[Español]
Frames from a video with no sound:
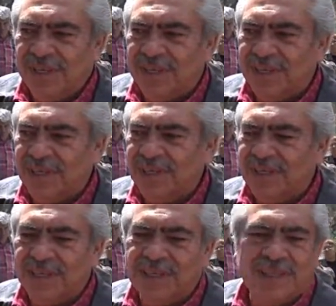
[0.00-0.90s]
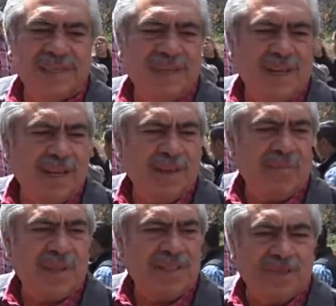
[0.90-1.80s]
este, él
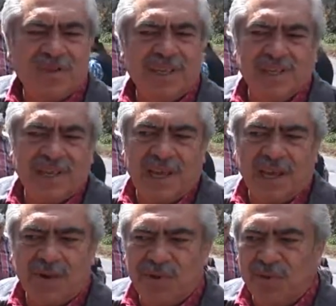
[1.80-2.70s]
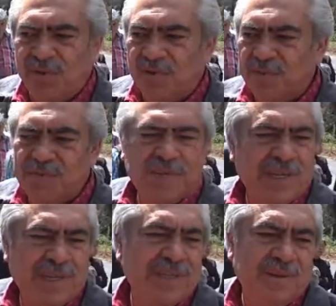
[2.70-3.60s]
planteó que se ha reunido con mucha
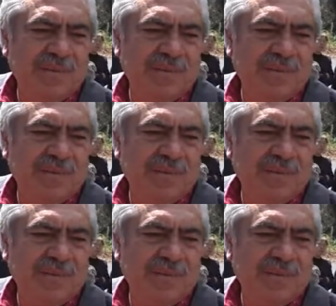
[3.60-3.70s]
gente,